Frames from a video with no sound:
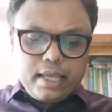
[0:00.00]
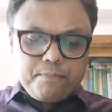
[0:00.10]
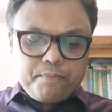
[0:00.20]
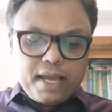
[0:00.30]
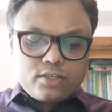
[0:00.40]

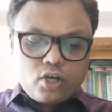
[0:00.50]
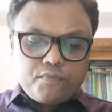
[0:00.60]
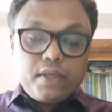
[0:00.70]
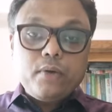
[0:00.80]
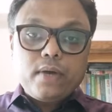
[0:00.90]
ইম্প্যাক্ট অফ
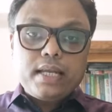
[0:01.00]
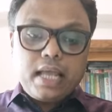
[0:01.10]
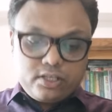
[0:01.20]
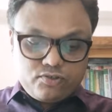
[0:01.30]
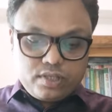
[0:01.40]

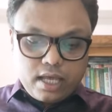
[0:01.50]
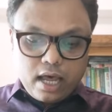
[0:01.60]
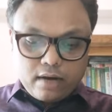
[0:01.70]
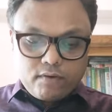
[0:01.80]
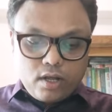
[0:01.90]

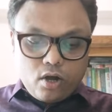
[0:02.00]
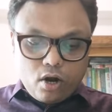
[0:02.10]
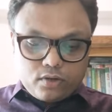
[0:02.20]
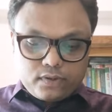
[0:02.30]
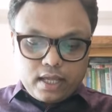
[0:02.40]
ইউএনএইচসিআর
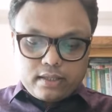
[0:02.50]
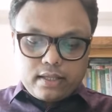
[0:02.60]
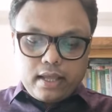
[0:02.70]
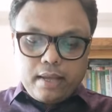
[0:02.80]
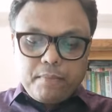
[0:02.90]
অর্থাৎ
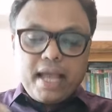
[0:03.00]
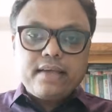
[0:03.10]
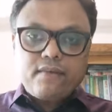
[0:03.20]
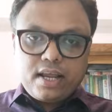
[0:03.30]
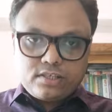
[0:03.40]
এ
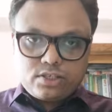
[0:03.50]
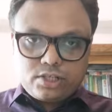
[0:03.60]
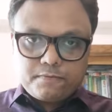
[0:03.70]
মাইগ্রেন্ট